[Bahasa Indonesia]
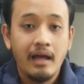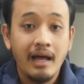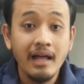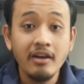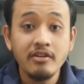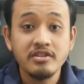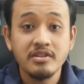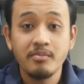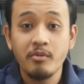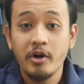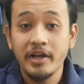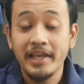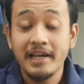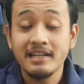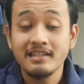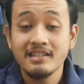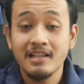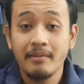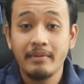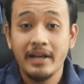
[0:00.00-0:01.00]
Halo
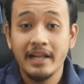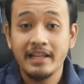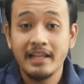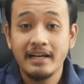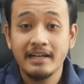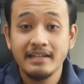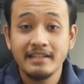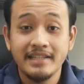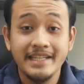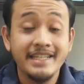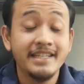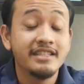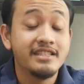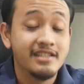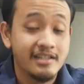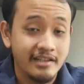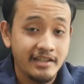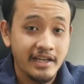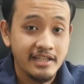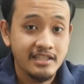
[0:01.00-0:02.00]
semuanya, selamat datang di
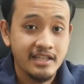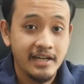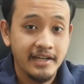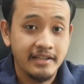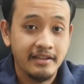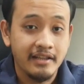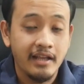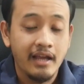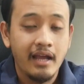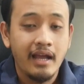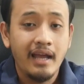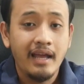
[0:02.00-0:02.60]
channel Next Trend.